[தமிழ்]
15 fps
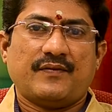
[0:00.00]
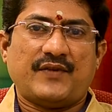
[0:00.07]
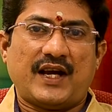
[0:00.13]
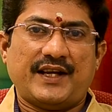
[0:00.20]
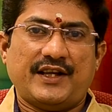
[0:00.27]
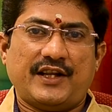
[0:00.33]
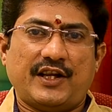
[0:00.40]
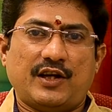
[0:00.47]

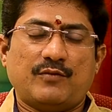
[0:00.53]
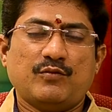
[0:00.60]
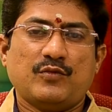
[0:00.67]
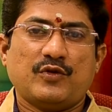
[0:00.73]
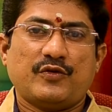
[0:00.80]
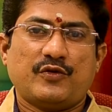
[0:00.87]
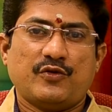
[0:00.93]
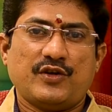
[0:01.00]
தைரியம்
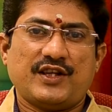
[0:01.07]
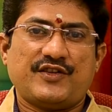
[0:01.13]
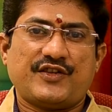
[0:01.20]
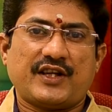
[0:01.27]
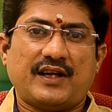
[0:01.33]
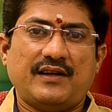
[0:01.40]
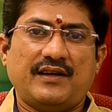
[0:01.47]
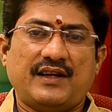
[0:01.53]

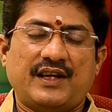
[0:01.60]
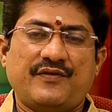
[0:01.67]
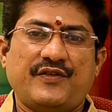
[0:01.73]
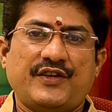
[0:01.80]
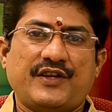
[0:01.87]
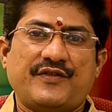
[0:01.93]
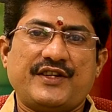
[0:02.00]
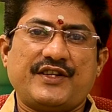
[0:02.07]
துணிச்சல்
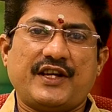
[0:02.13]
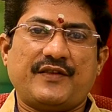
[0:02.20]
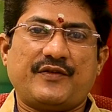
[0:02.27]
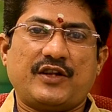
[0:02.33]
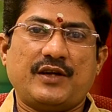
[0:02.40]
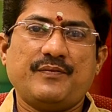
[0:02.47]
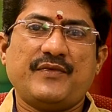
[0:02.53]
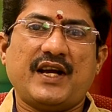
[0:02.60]
எவ்வித
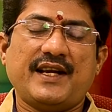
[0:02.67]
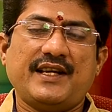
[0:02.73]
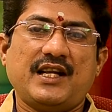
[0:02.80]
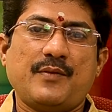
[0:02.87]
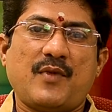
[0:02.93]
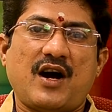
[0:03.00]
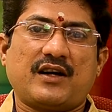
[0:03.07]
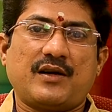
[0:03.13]
விஷயத்திலும்
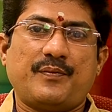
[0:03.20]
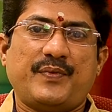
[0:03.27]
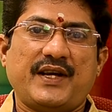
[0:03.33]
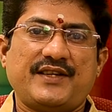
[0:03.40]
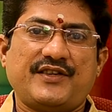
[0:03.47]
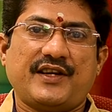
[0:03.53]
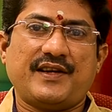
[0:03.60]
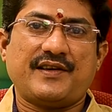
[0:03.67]
தைரியமாக
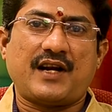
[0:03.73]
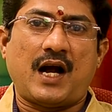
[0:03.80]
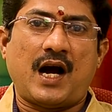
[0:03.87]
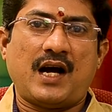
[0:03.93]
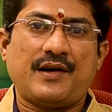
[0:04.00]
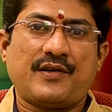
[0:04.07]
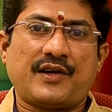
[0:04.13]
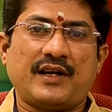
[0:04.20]
பேசுகின்ற
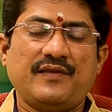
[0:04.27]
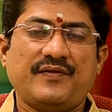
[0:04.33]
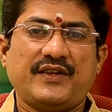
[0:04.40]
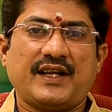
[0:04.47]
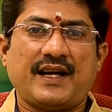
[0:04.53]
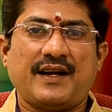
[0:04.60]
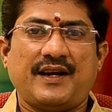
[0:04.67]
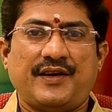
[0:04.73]
ஆற்றல்
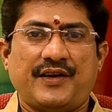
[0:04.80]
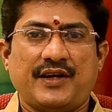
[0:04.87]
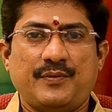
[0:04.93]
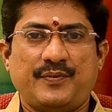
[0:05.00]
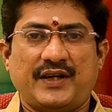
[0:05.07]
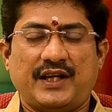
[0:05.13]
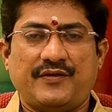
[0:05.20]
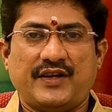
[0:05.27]
திறனை
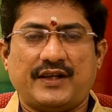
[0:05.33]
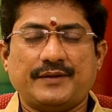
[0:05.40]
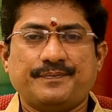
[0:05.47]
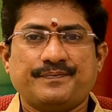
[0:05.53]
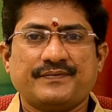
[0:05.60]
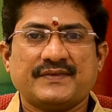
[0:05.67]
நீங்கள் பெறுவீர்கள்